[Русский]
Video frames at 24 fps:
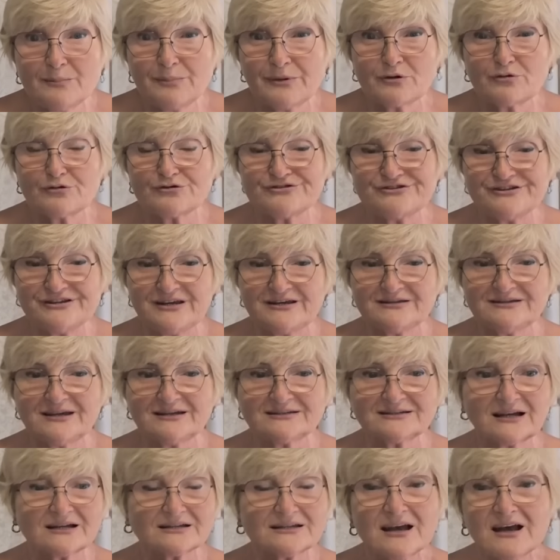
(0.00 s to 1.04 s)
похудение,
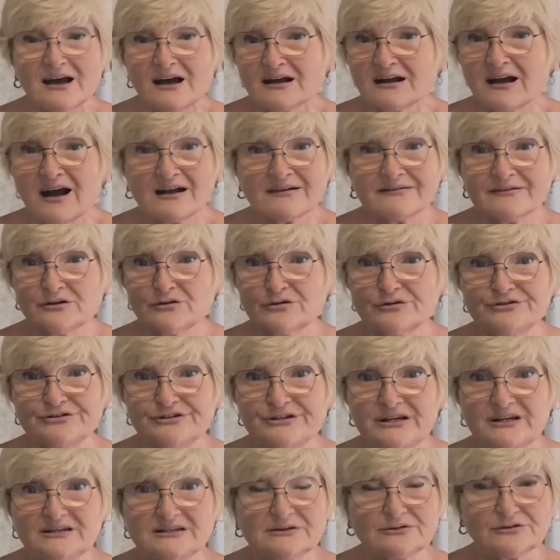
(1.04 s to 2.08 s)
Она говорит, как вы
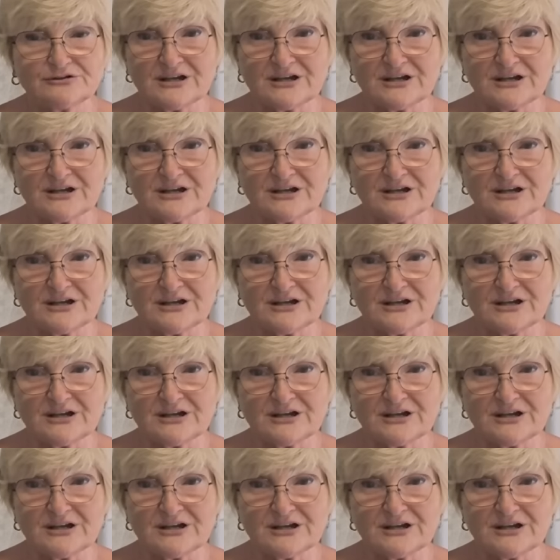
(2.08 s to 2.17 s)
худеете?